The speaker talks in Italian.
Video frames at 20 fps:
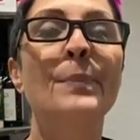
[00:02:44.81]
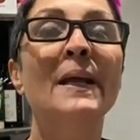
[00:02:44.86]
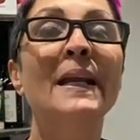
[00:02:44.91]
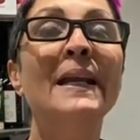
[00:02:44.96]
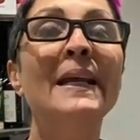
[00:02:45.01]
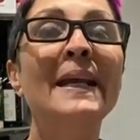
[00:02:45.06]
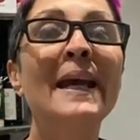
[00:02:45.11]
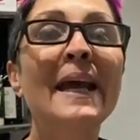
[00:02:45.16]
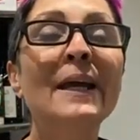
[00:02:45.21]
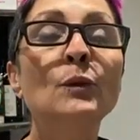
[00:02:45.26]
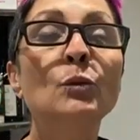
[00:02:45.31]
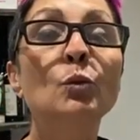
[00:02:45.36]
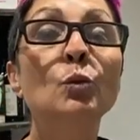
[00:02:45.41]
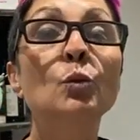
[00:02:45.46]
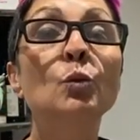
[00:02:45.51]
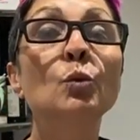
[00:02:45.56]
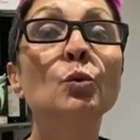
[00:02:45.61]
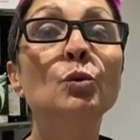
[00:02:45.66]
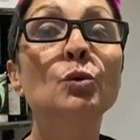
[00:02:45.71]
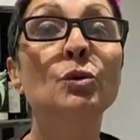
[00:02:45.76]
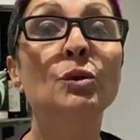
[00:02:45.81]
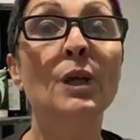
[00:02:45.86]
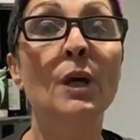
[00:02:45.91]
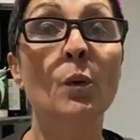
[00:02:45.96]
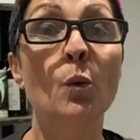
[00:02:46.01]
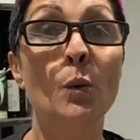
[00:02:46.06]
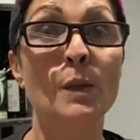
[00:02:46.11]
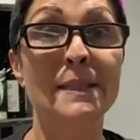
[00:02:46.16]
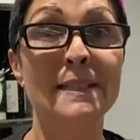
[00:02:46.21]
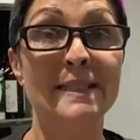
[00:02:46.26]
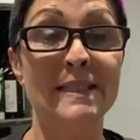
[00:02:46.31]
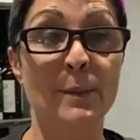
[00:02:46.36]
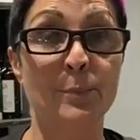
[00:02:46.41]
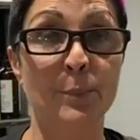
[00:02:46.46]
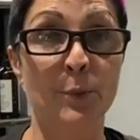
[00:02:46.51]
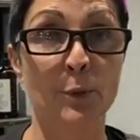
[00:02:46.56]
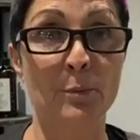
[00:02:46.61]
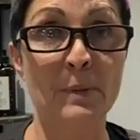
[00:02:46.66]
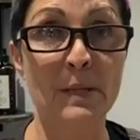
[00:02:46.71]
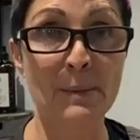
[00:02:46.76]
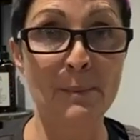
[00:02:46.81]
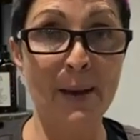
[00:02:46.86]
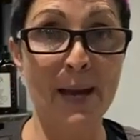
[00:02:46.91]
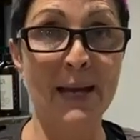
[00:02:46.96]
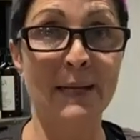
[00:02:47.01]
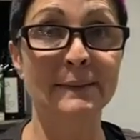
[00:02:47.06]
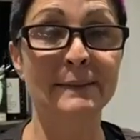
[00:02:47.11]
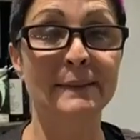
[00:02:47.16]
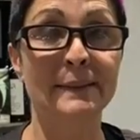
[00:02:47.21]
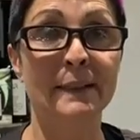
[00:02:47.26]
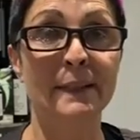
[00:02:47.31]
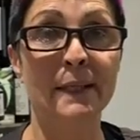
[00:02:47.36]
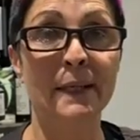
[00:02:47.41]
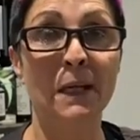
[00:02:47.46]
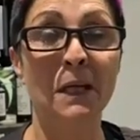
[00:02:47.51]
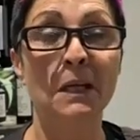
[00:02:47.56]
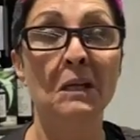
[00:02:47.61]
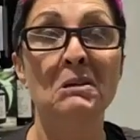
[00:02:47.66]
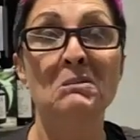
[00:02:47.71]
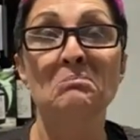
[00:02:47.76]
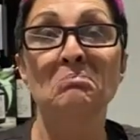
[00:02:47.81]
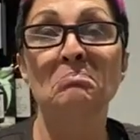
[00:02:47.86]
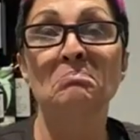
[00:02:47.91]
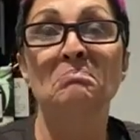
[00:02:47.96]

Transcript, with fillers: Perché tutte queste problematiche